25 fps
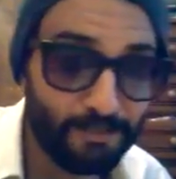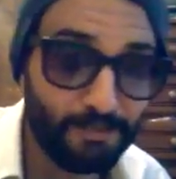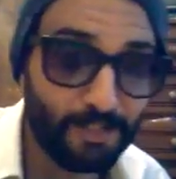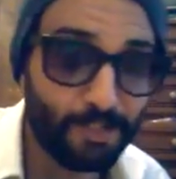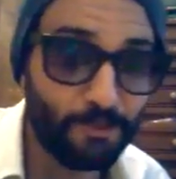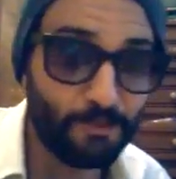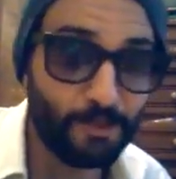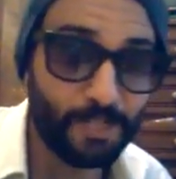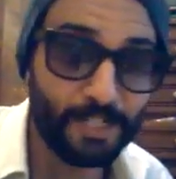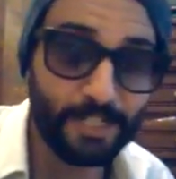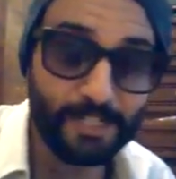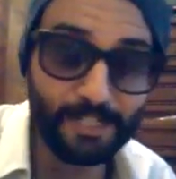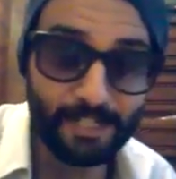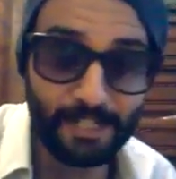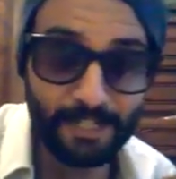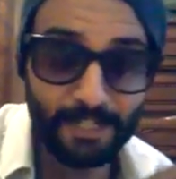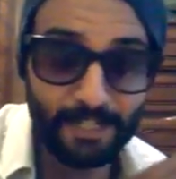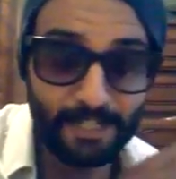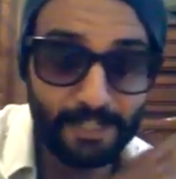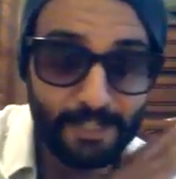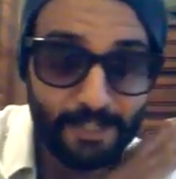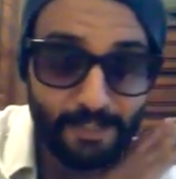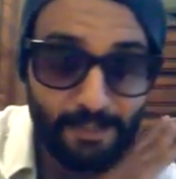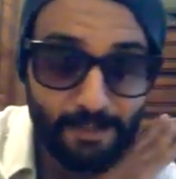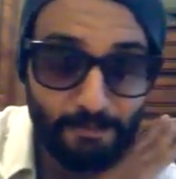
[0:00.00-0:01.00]
في هذه الوقيته
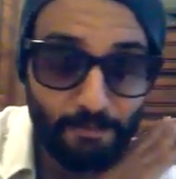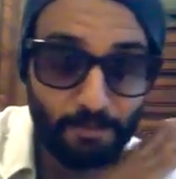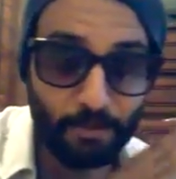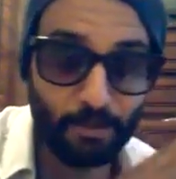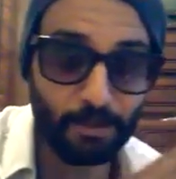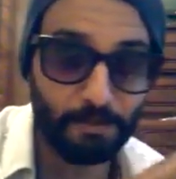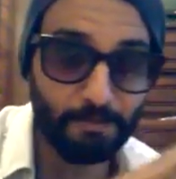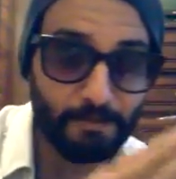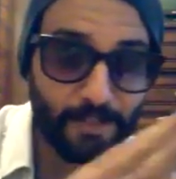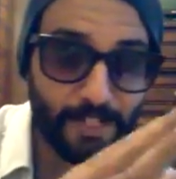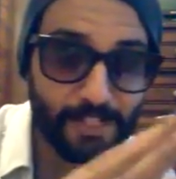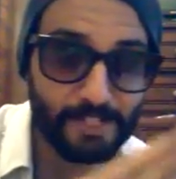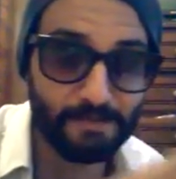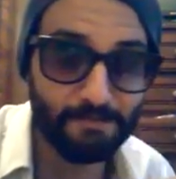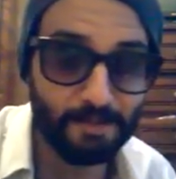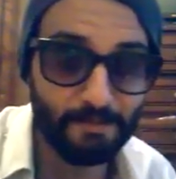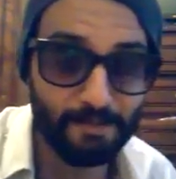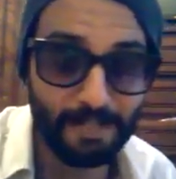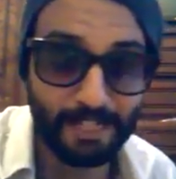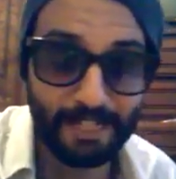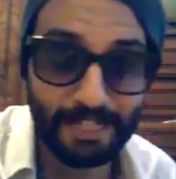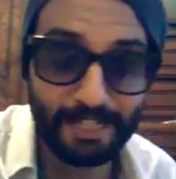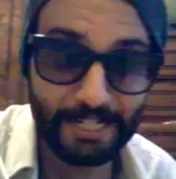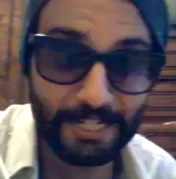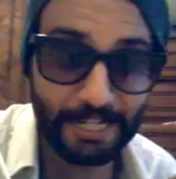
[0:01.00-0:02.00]
راني كنمر من ازمه
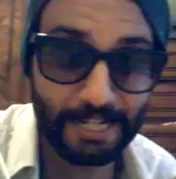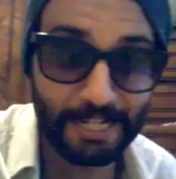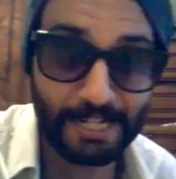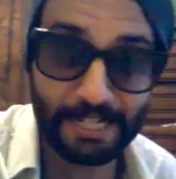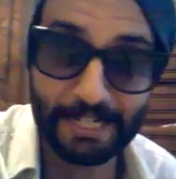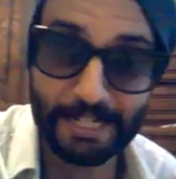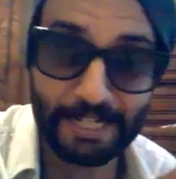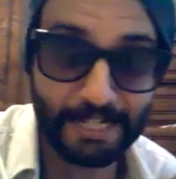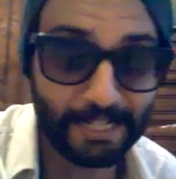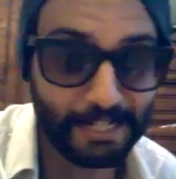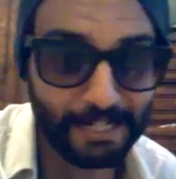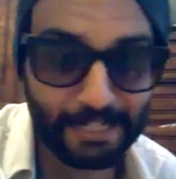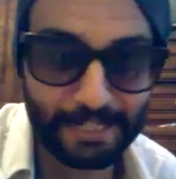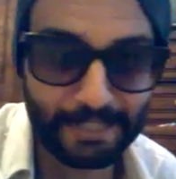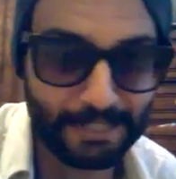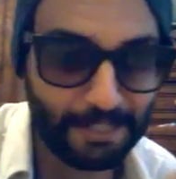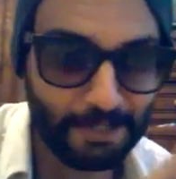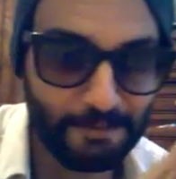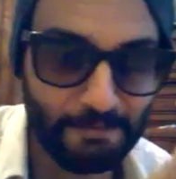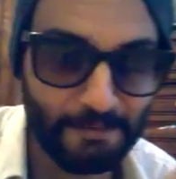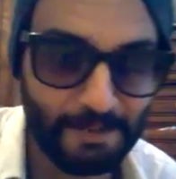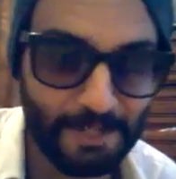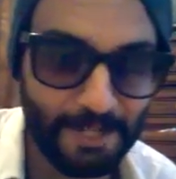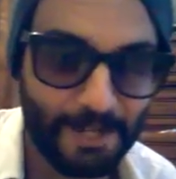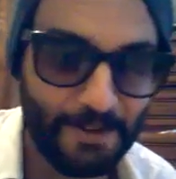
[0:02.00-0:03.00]
ماليه خانقه نقدر
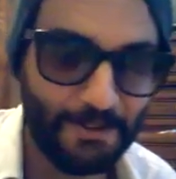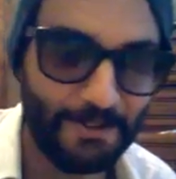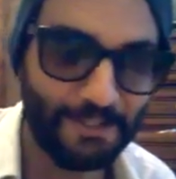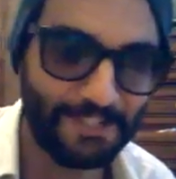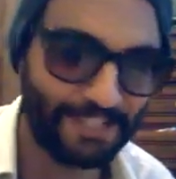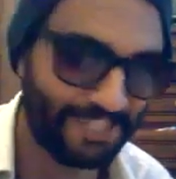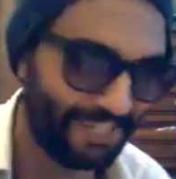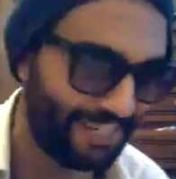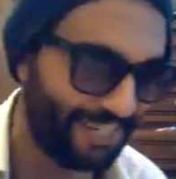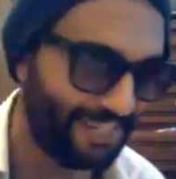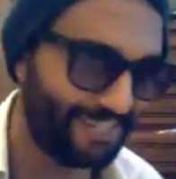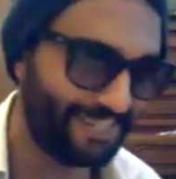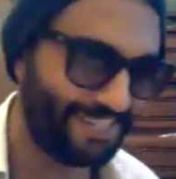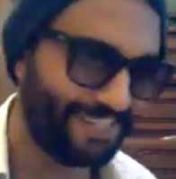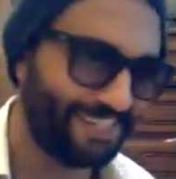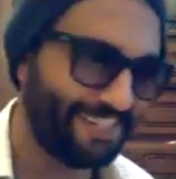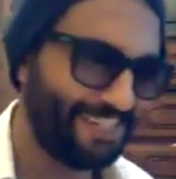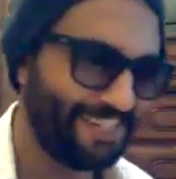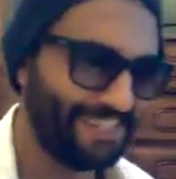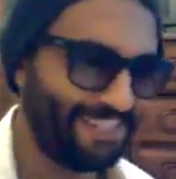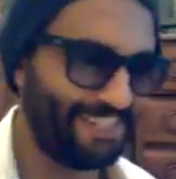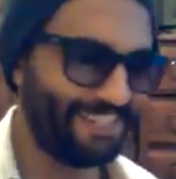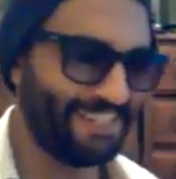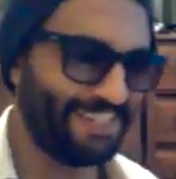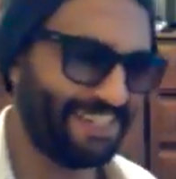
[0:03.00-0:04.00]
نبيعها ولا شي حاجه
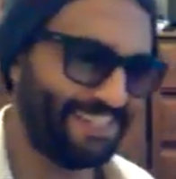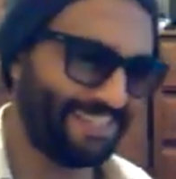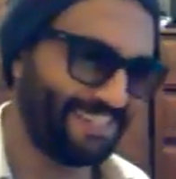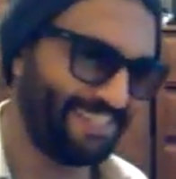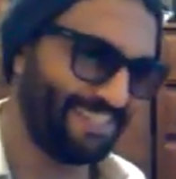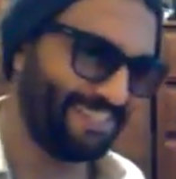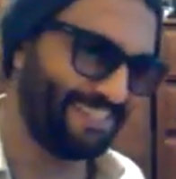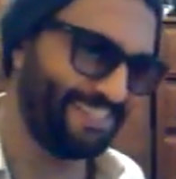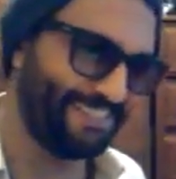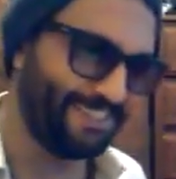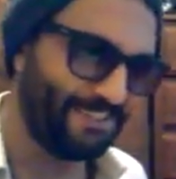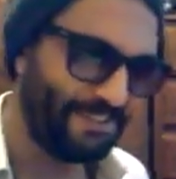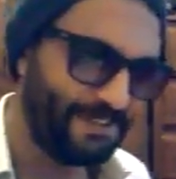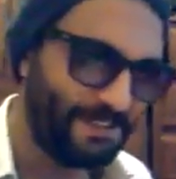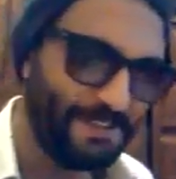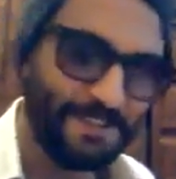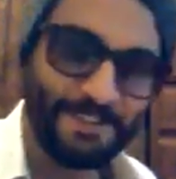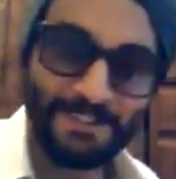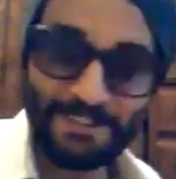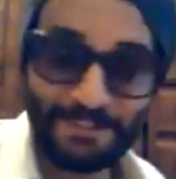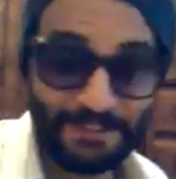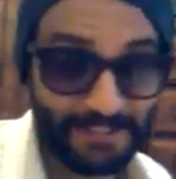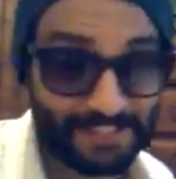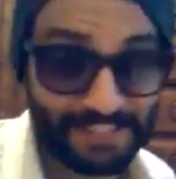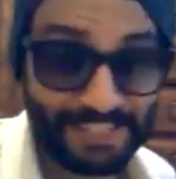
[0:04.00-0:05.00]

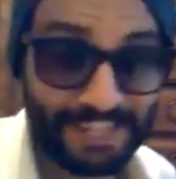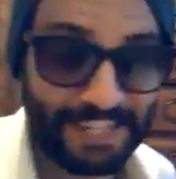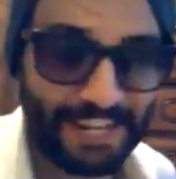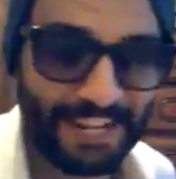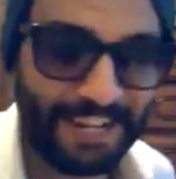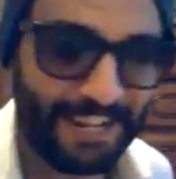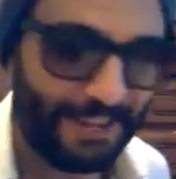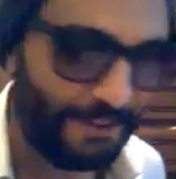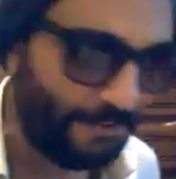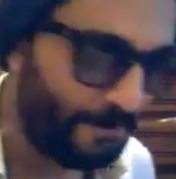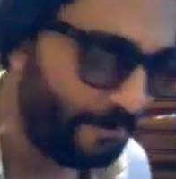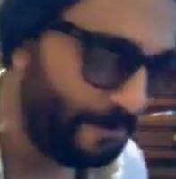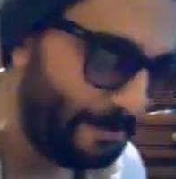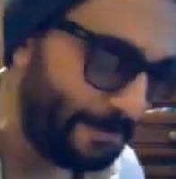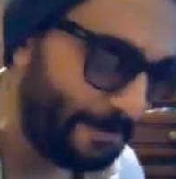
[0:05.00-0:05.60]
الصراحه